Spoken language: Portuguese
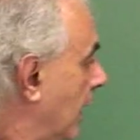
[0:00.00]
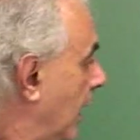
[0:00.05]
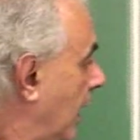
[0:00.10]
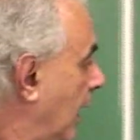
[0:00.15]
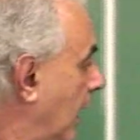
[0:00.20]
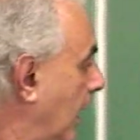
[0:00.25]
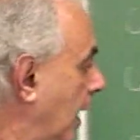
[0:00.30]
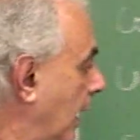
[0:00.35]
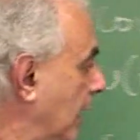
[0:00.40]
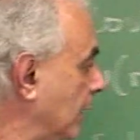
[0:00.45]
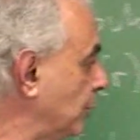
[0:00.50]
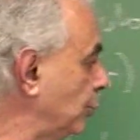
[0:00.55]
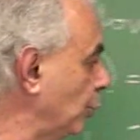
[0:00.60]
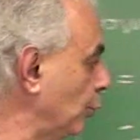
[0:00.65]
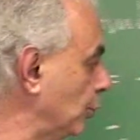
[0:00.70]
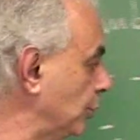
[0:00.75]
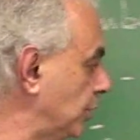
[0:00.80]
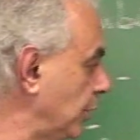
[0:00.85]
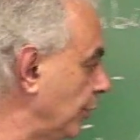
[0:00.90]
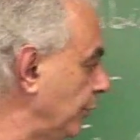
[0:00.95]
a
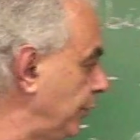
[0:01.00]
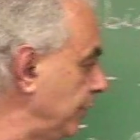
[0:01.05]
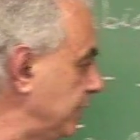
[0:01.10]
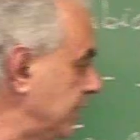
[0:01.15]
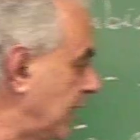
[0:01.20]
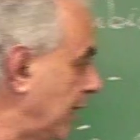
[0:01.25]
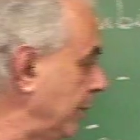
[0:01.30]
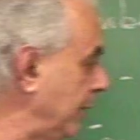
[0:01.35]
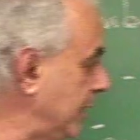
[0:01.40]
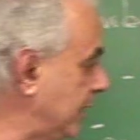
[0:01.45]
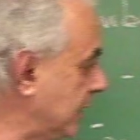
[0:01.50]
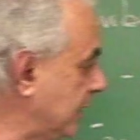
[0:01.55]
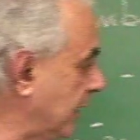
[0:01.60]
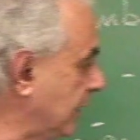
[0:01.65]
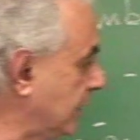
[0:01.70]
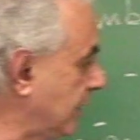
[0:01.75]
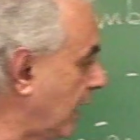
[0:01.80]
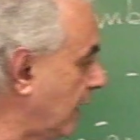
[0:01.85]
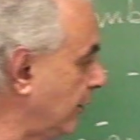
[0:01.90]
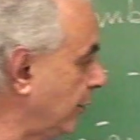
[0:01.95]
solução fisicamente
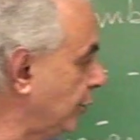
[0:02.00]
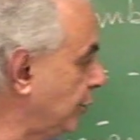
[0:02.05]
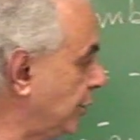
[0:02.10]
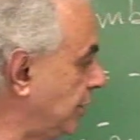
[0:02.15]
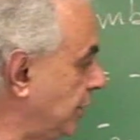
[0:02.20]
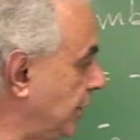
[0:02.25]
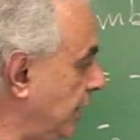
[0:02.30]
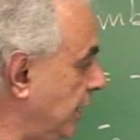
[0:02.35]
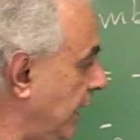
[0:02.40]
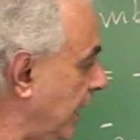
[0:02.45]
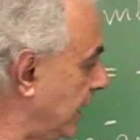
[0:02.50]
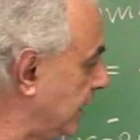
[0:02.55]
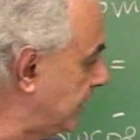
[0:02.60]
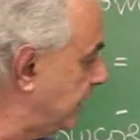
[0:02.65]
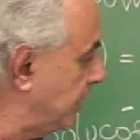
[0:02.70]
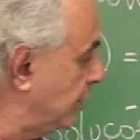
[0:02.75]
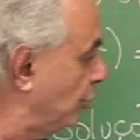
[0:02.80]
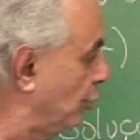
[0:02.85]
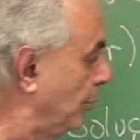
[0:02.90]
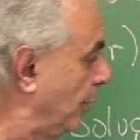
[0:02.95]
aceitável se
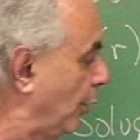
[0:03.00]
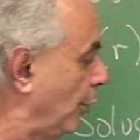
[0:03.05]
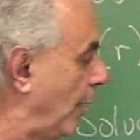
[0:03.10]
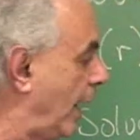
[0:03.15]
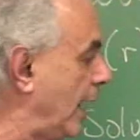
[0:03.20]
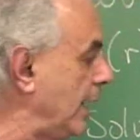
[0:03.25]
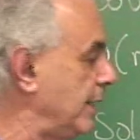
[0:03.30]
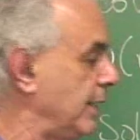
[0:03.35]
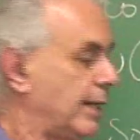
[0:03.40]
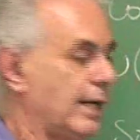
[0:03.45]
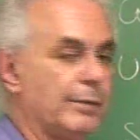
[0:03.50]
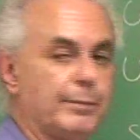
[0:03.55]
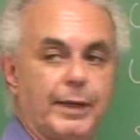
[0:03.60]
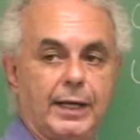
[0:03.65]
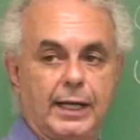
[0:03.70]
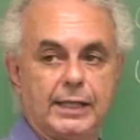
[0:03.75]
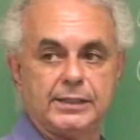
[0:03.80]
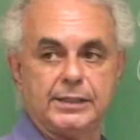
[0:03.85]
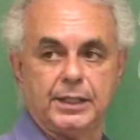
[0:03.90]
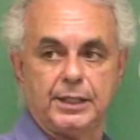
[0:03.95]
esse número N que
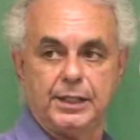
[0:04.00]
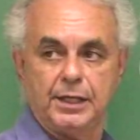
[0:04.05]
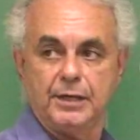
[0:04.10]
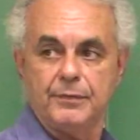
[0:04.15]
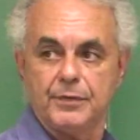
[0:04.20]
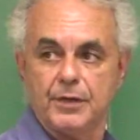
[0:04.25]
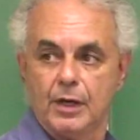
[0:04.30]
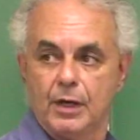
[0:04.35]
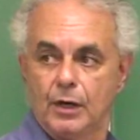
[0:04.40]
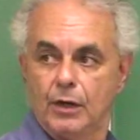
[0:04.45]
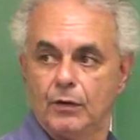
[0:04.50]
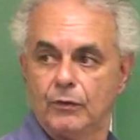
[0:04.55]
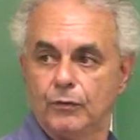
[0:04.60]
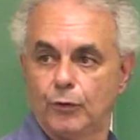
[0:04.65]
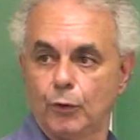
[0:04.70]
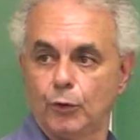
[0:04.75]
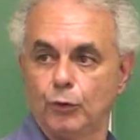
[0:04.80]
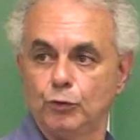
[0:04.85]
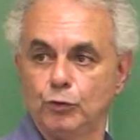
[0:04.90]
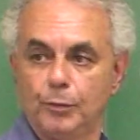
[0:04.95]
aparece aqui
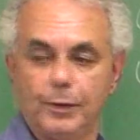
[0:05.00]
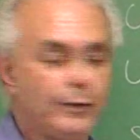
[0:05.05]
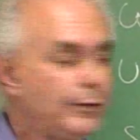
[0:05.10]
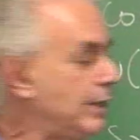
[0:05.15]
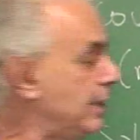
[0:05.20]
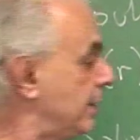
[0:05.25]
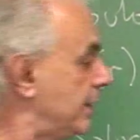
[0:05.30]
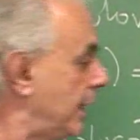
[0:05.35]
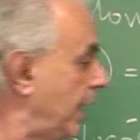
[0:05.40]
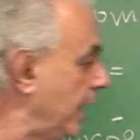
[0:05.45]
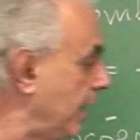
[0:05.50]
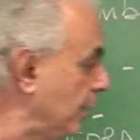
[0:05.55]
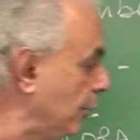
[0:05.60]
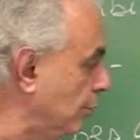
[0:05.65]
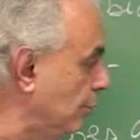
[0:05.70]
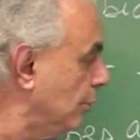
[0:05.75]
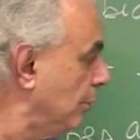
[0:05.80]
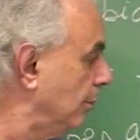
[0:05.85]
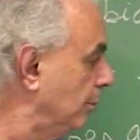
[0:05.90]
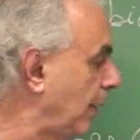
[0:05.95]
for um número
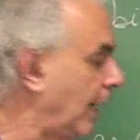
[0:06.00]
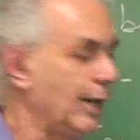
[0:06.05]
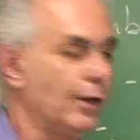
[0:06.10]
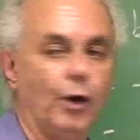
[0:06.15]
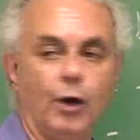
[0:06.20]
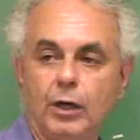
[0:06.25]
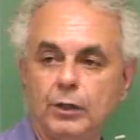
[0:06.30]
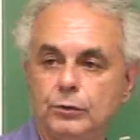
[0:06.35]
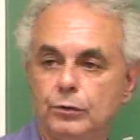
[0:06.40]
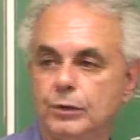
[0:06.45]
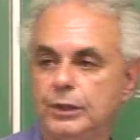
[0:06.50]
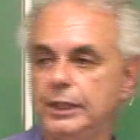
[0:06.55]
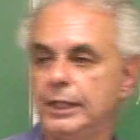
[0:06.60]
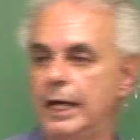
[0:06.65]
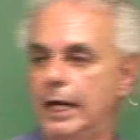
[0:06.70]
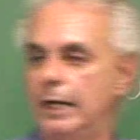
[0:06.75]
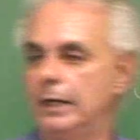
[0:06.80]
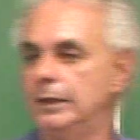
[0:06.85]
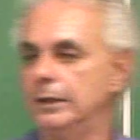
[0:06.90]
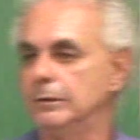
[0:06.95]
inteiro maior do
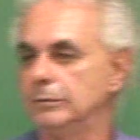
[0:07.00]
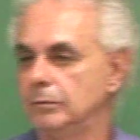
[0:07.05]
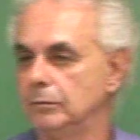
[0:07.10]
que L.